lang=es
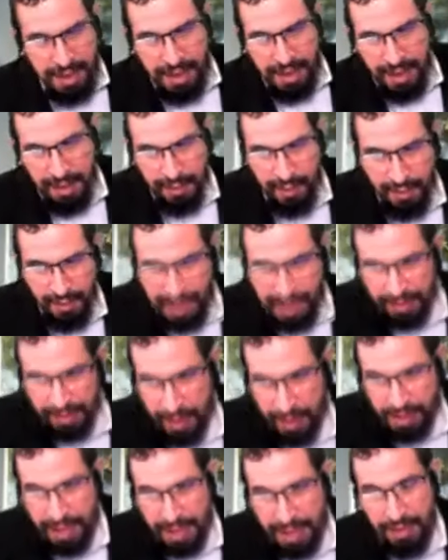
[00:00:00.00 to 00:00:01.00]
en
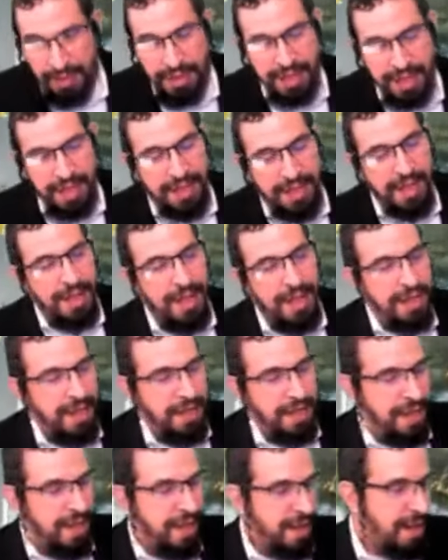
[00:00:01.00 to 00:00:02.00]
momentos que nos quitan la
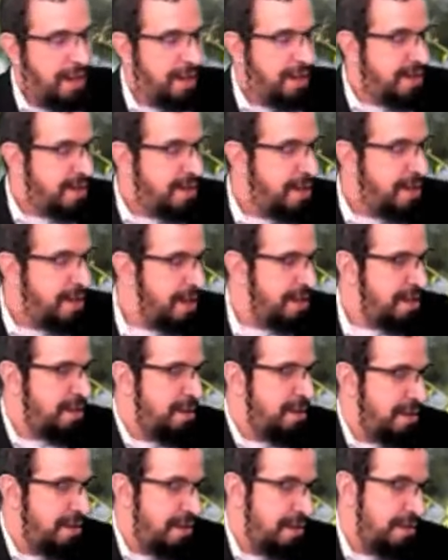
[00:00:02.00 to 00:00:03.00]
gana de agradecer,
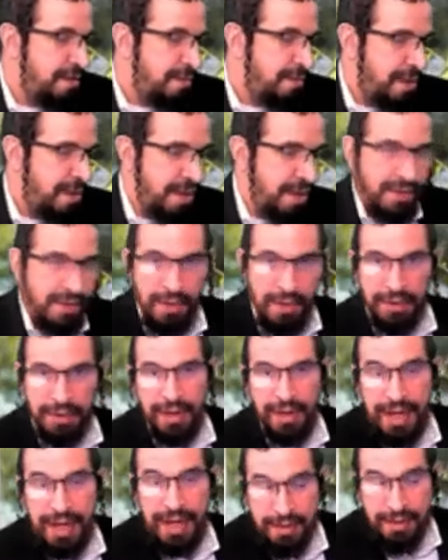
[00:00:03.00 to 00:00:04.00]
pero es
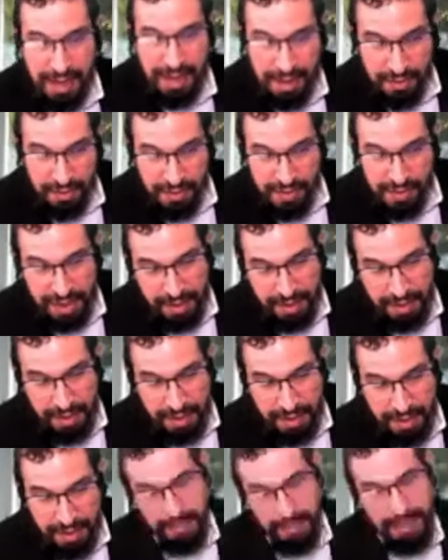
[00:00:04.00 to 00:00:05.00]
cuando ahí debemos que
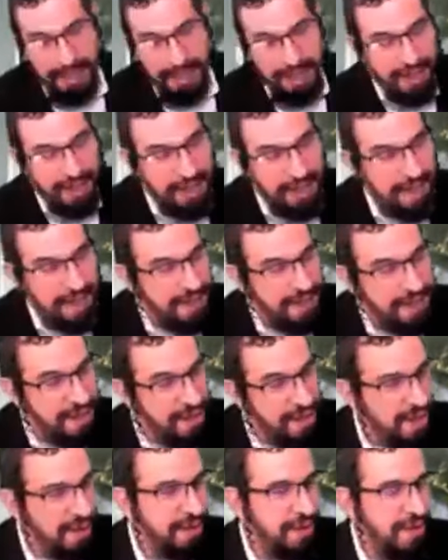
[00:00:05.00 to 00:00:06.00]
demostrar más el
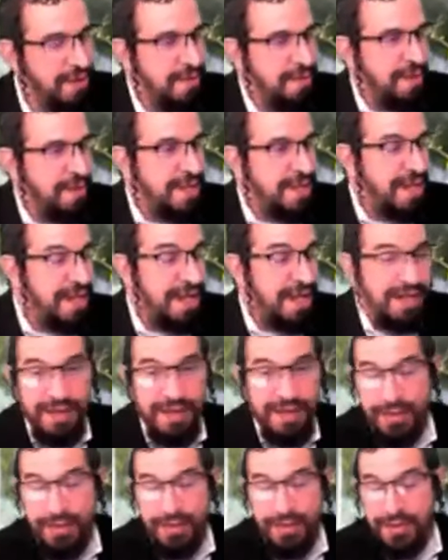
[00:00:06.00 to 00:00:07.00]
agradecimiento. Pasa que se
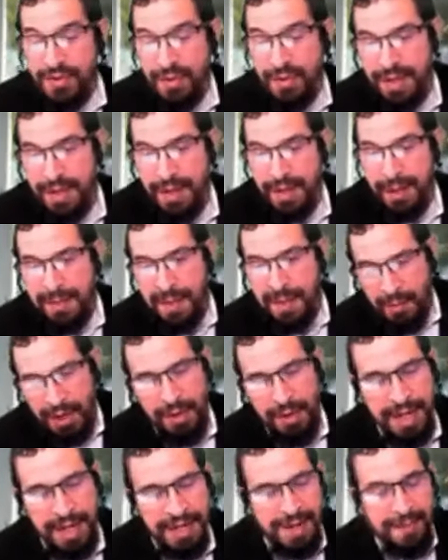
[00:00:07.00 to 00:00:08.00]
nos olvida. Bueno,
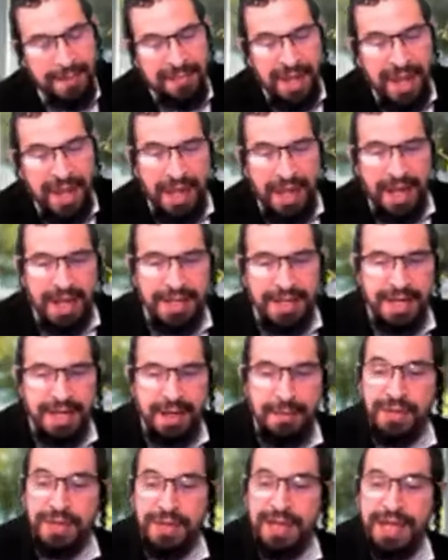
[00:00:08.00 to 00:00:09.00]
ahora sí. Así que
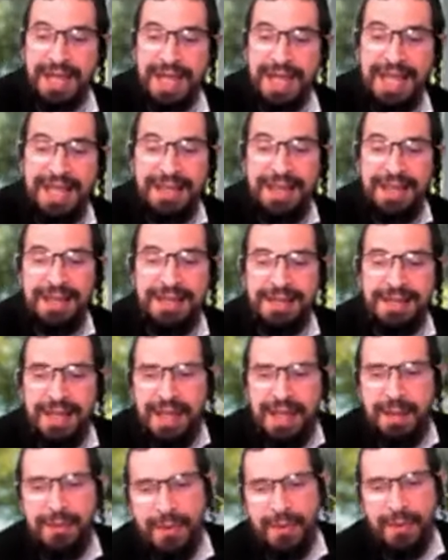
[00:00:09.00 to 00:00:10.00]
vemos que en esta
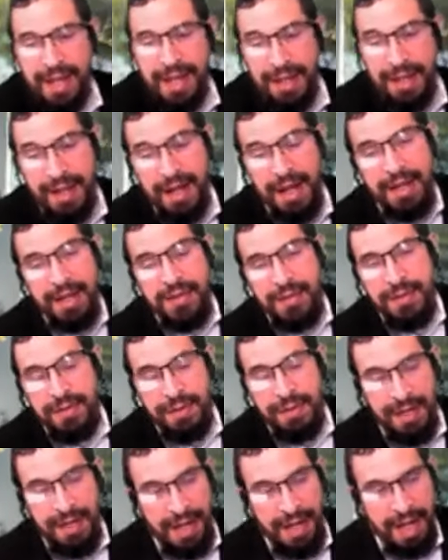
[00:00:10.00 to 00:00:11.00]
época del
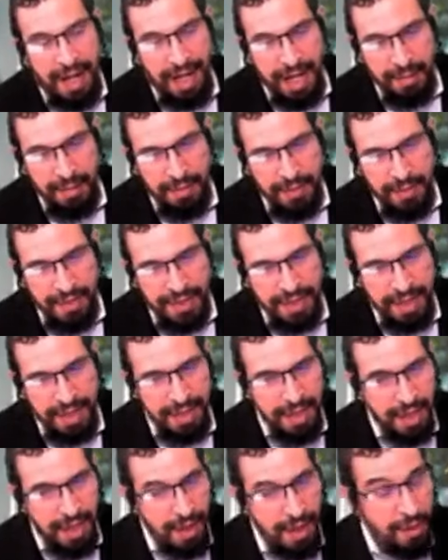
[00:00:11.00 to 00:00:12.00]
año leemos,
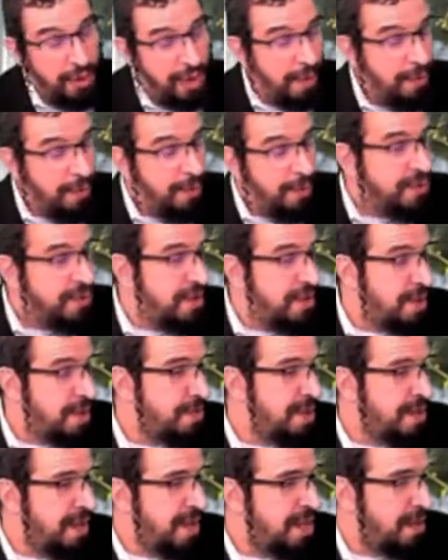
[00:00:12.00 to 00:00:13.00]
¿sí? una porción
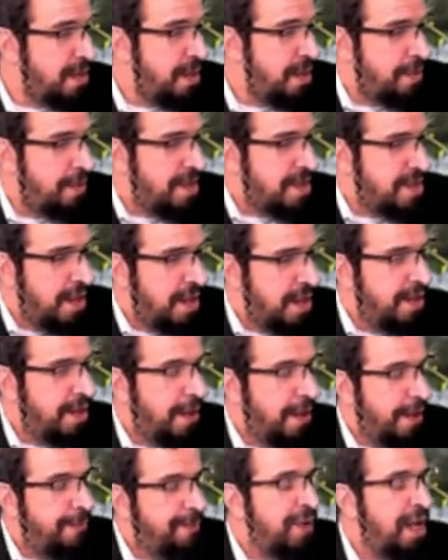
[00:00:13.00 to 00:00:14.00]
especial. La semana
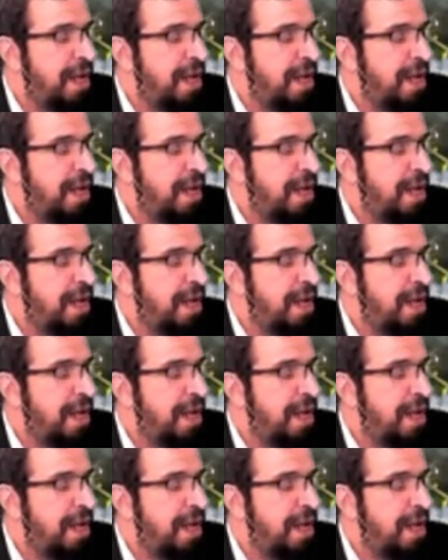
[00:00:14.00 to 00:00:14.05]
pasada